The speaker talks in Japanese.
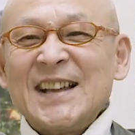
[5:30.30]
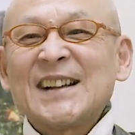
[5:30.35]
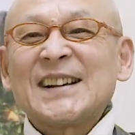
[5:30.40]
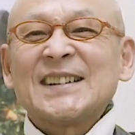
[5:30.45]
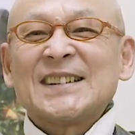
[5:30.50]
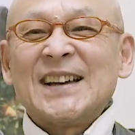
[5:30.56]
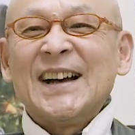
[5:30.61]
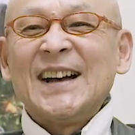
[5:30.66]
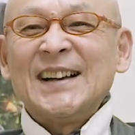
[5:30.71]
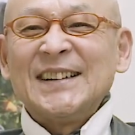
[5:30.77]
だ
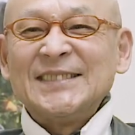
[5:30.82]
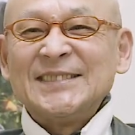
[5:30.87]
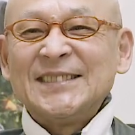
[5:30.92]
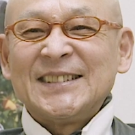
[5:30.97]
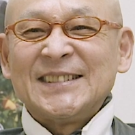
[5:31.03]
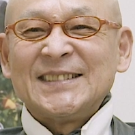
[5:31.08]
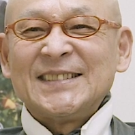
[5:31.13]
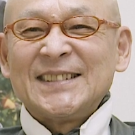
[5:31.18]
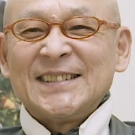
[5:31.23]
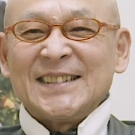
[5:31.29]
から、う
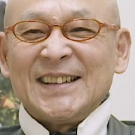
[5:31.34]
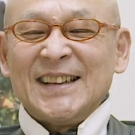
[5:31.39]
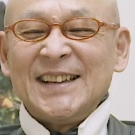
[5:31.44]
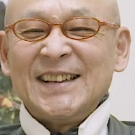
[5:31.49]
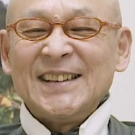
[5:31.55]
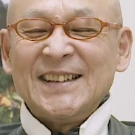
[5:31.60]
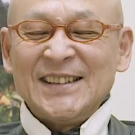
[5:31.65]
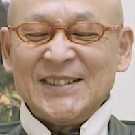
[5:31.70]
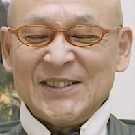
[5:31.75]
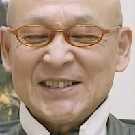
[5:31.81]
ん、
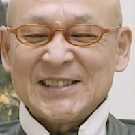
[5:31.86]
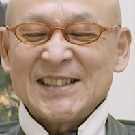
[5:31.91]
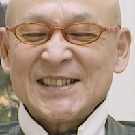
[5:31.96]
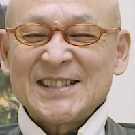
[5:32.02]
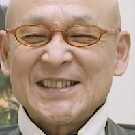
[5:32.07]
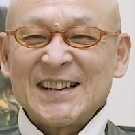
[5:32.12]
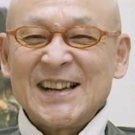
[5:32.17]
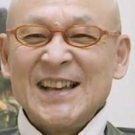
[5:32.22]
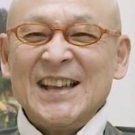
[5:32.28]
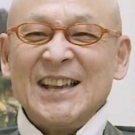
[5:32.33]
えー、
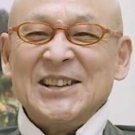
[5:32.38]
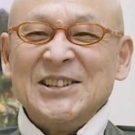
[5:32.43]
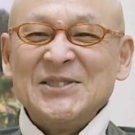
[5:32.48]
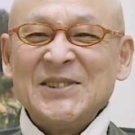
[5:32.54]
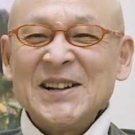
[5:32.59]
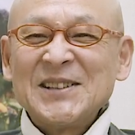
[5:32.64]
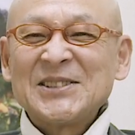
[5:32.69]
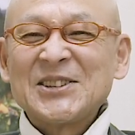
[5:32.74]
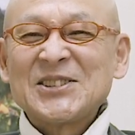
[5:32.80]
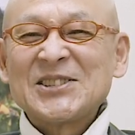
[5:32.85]
私が言
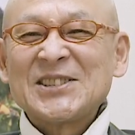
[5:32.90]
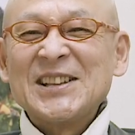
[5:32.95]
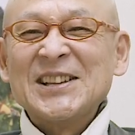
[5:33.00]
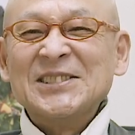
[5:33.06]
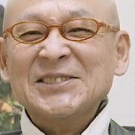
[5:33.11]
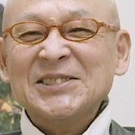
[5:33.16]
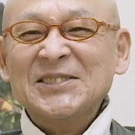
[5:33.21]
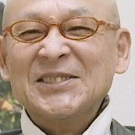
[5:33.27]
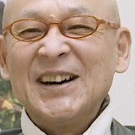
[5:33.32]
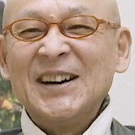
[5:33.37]
わんとしてい
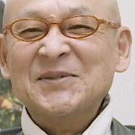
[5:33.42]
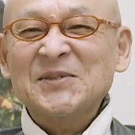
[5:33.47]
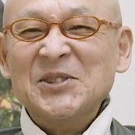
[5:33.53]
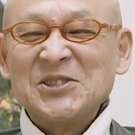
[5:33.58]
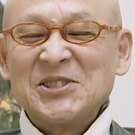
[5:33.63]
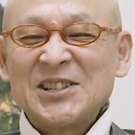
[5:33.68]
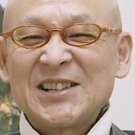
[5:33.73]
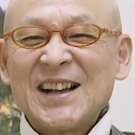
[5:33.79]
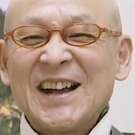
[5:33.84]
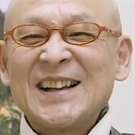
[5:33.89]
るのはもう
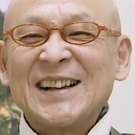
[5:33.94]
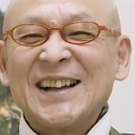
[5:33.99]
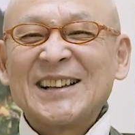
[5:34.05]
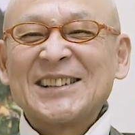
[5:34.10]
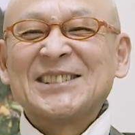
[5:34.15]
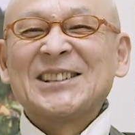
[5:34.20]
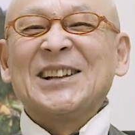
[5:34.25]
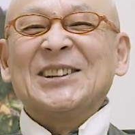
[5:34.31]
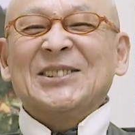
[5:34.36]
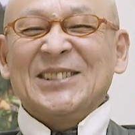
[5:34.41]
時間が来
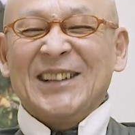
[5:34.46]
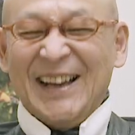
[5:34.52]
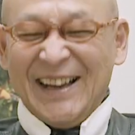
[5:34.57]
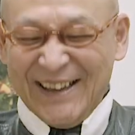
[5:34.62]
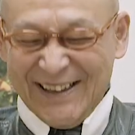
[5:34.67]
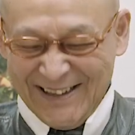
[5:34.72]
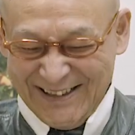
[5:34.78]
たので